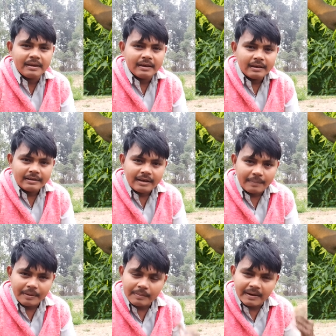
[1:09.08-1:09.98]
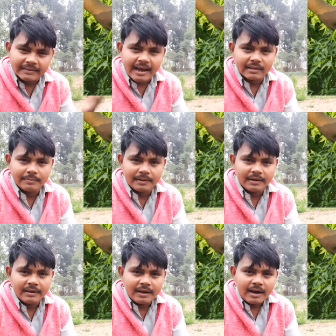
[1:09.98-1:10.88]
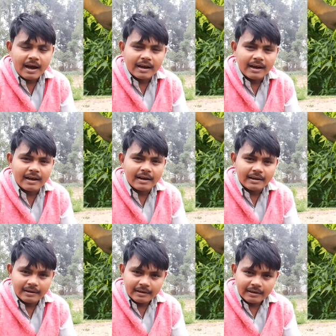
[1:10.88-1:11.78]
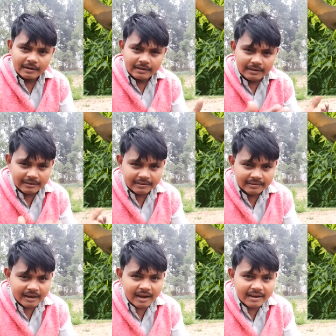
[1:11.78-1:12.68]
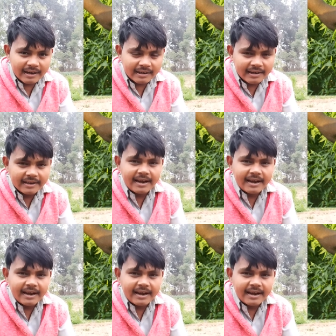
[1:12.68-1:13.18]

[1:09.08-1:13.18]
में या फिर बरसात में अगर इसका रेट